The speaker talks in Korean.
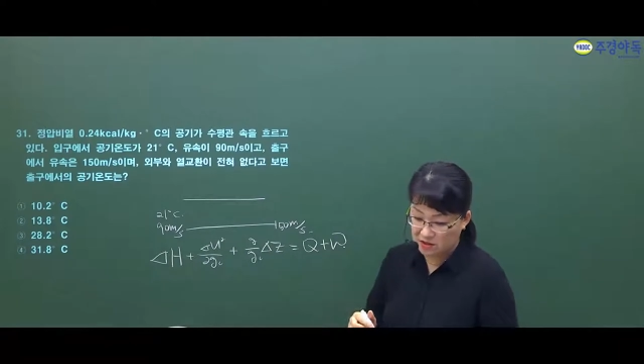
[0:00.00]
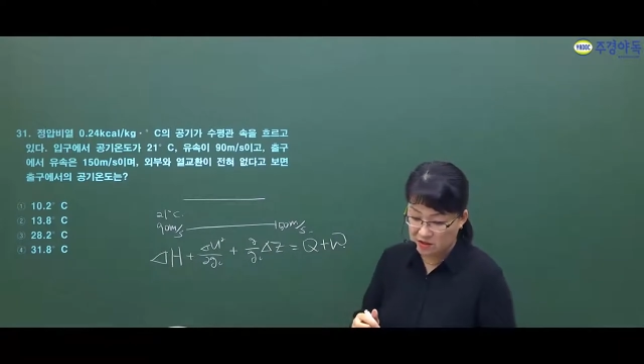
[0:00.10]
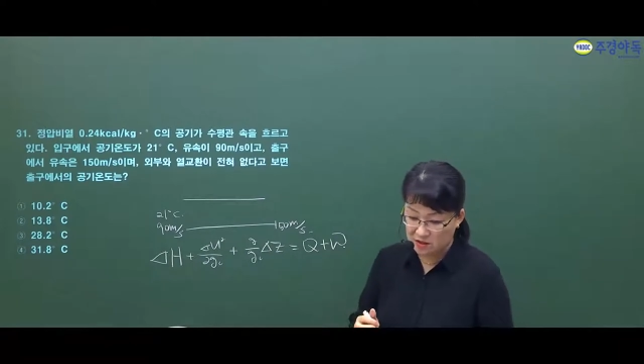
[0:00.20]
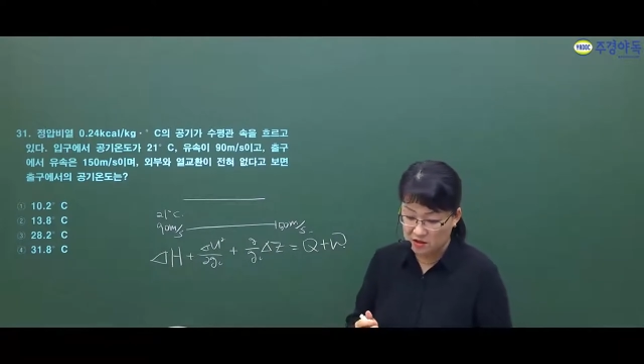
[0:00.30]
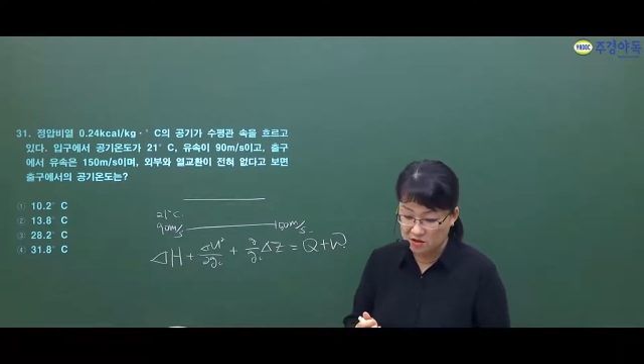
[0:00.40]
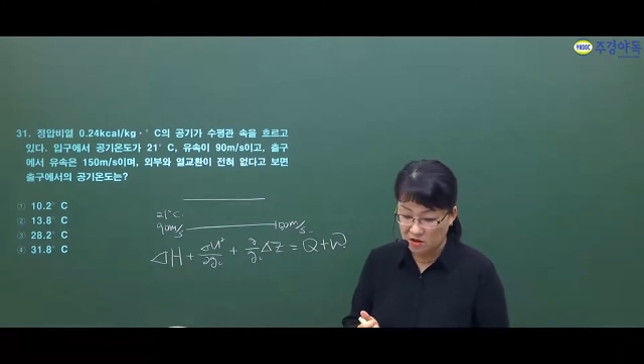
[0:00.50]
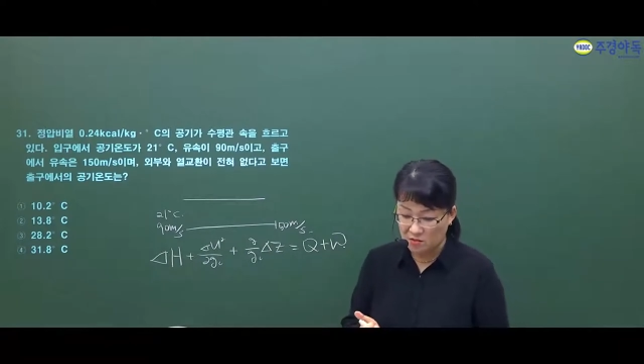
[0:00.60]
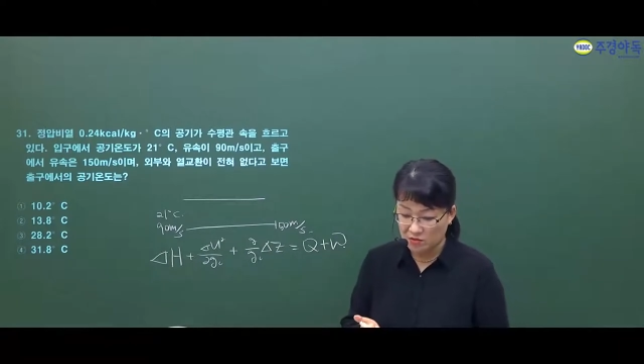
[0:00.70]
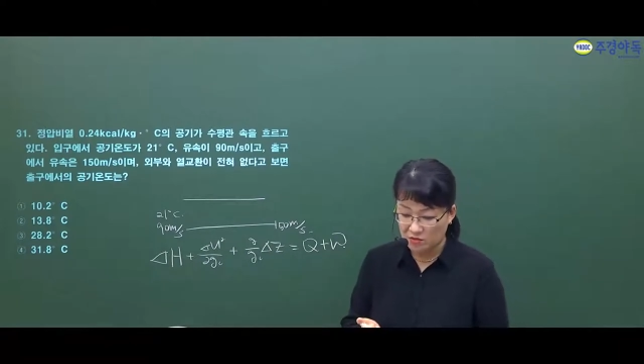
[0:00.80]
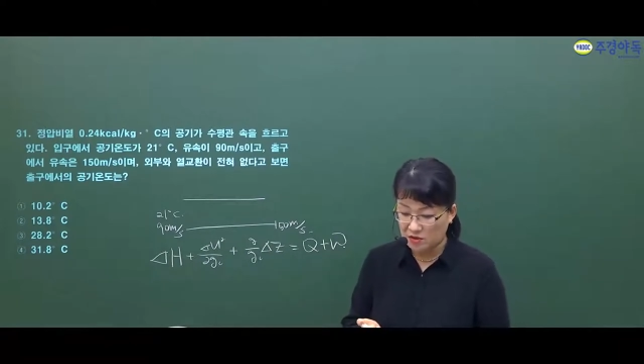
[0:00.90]
식을
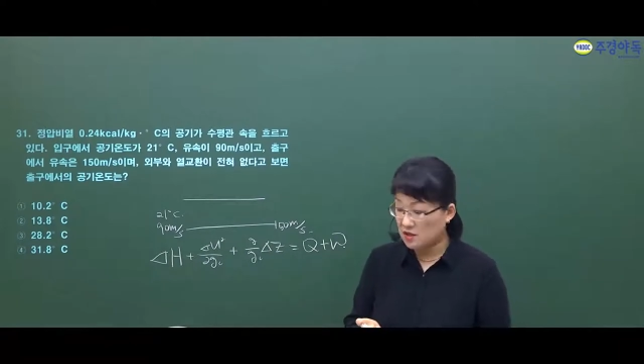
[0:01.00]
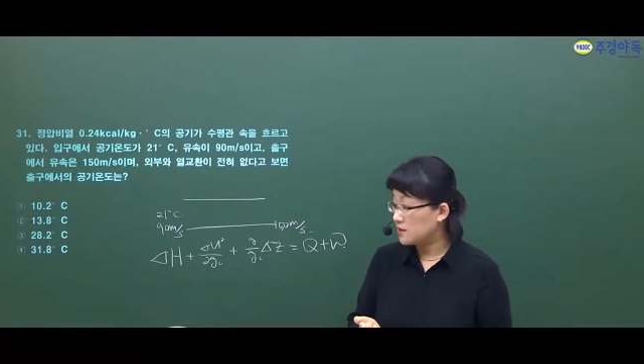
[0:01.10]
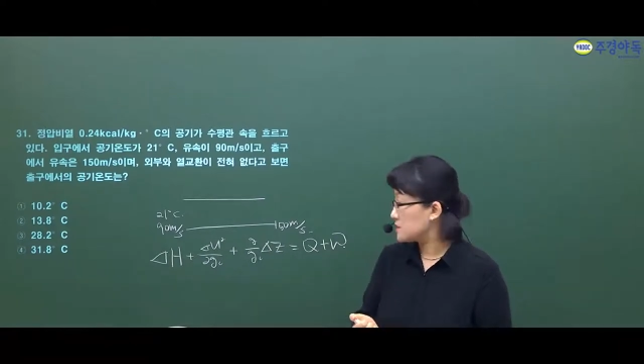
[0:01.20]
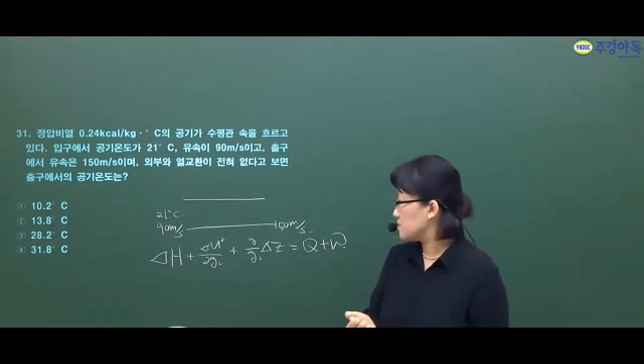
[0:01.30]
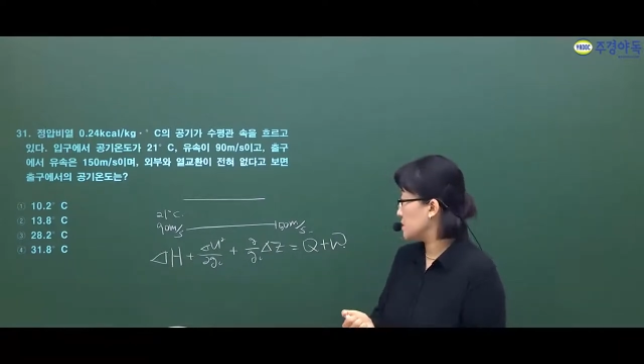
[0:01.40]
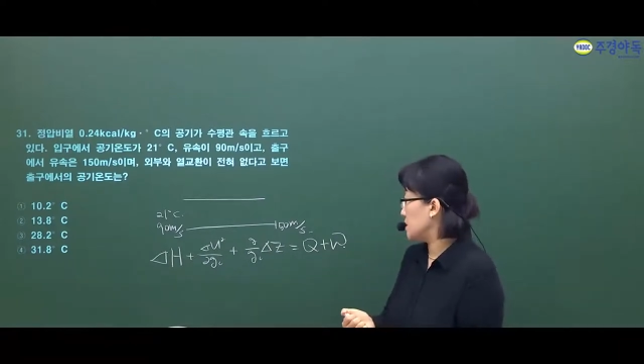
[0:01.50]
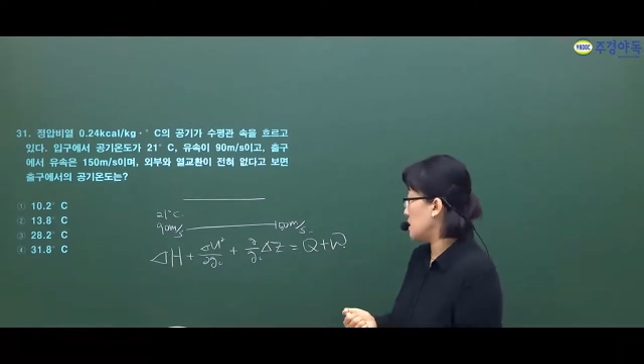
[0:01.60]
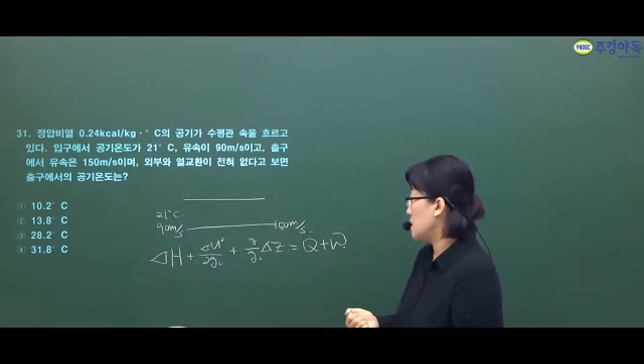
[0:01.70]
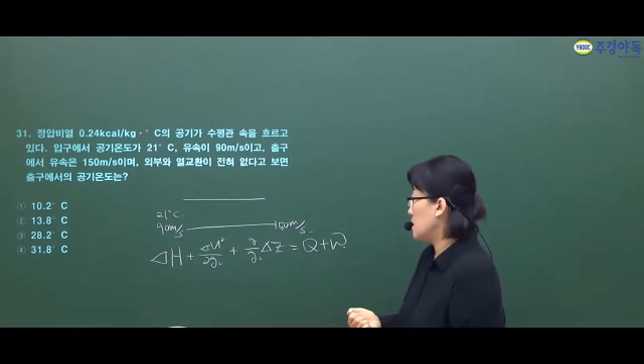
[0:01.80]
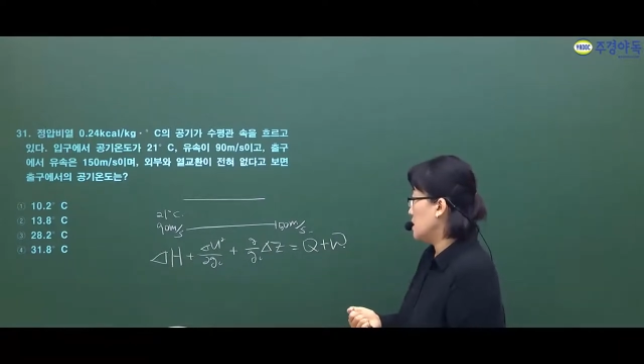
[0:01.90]
써보도록
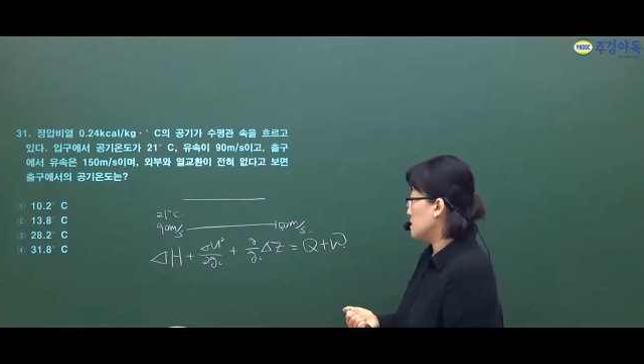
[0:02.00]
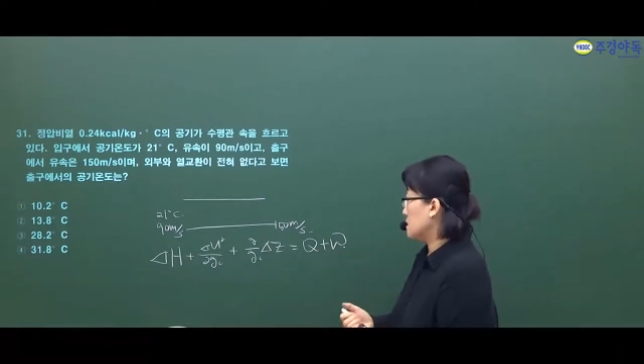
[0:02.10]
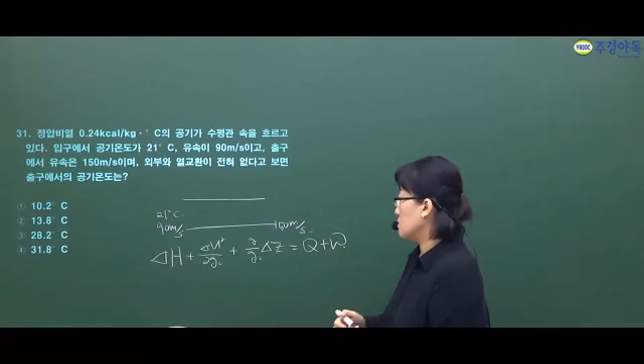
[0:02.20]
하겠습니다. 자,